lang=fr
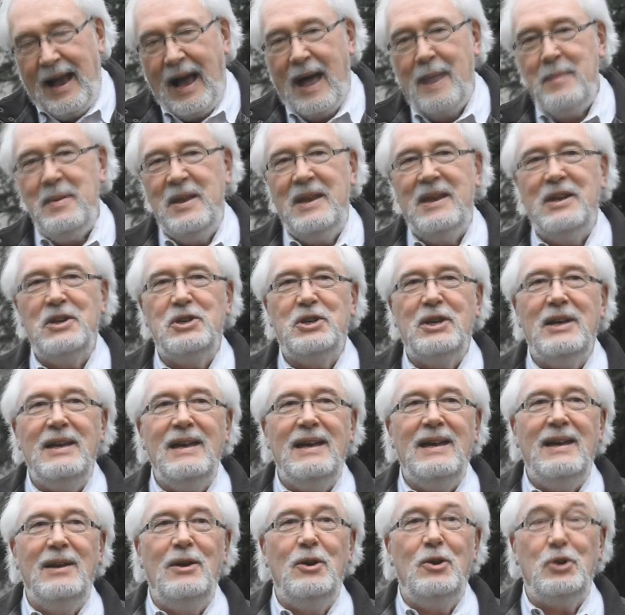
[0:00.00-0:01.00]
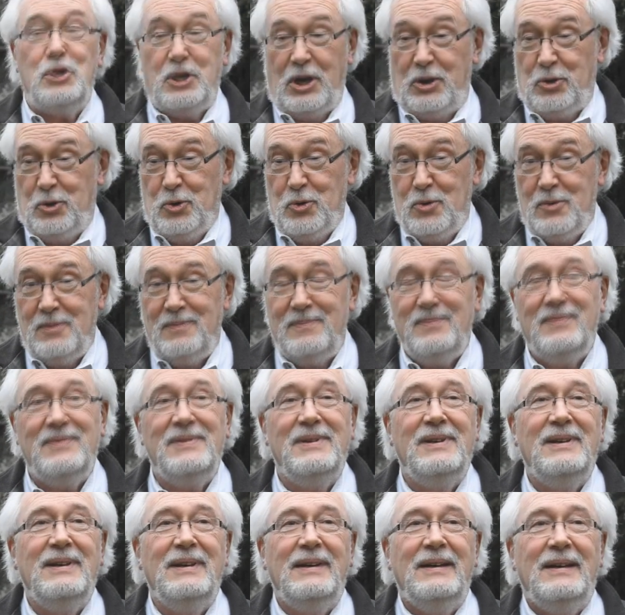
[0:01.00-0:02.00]
aménager le château,
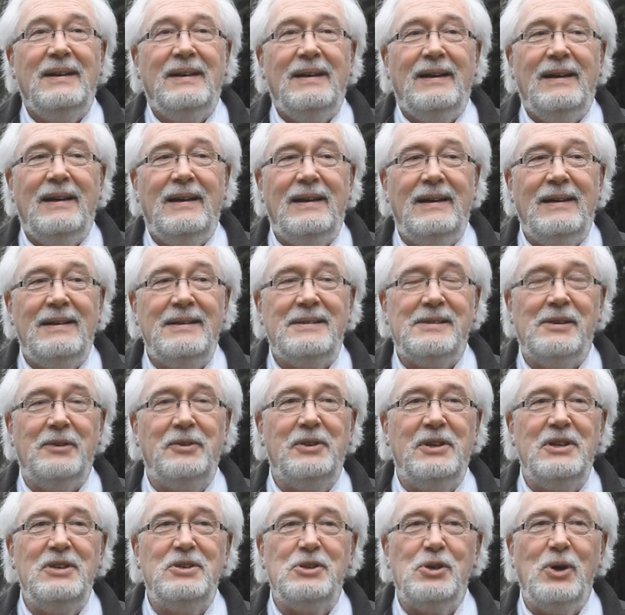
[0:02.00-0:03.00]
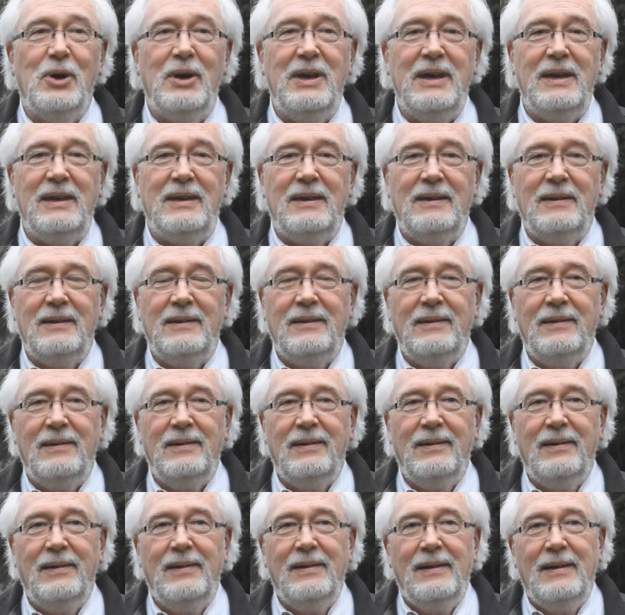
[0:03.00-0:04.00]
euh, centre historique,
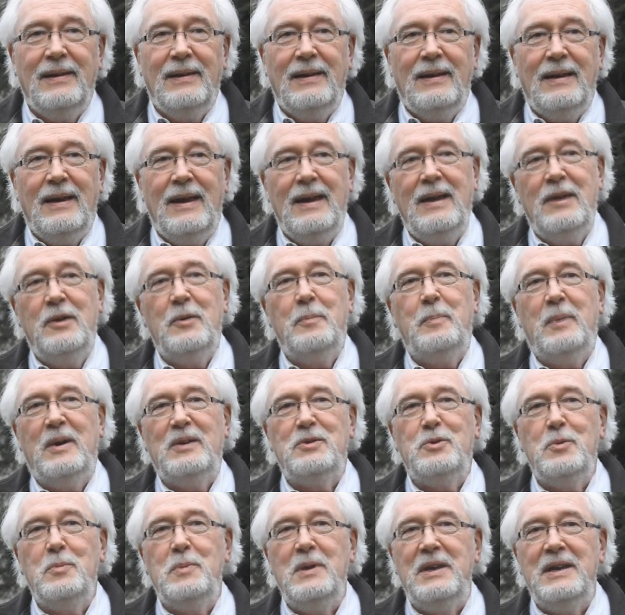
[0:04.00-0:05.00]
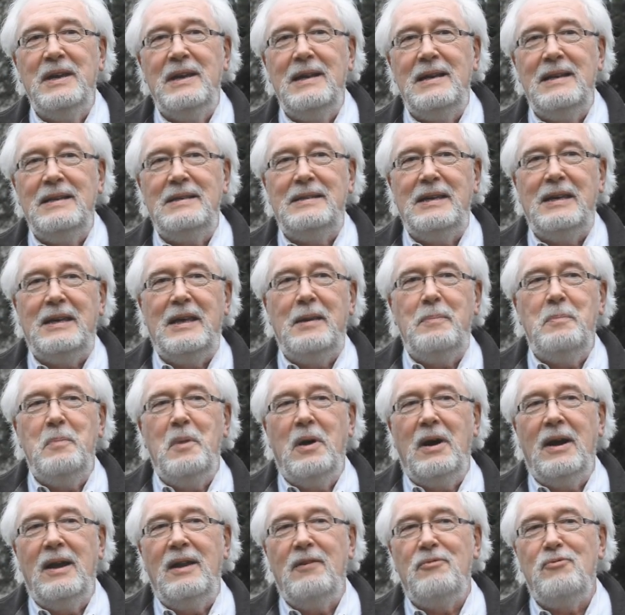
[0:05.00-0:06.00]
et ne pas oublier les
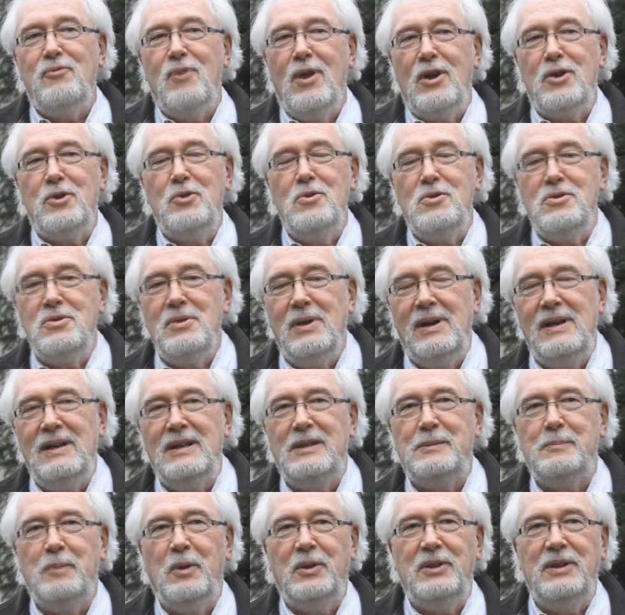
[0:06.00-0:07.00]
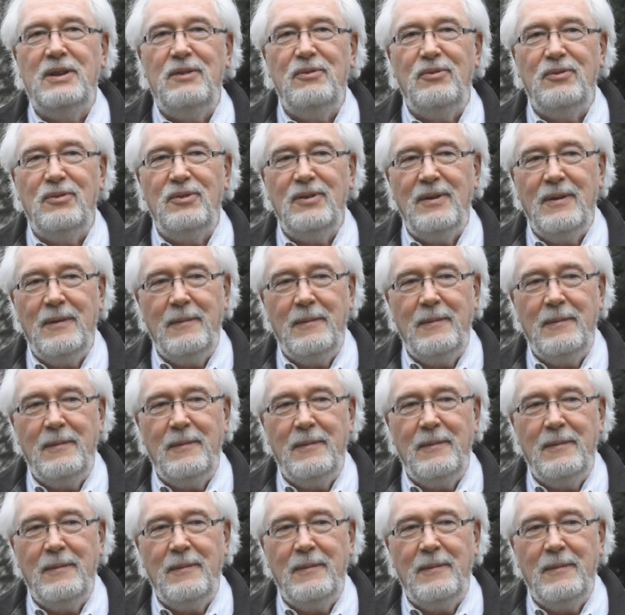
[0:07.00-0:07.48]
équipements à la fois culturels et sportifs.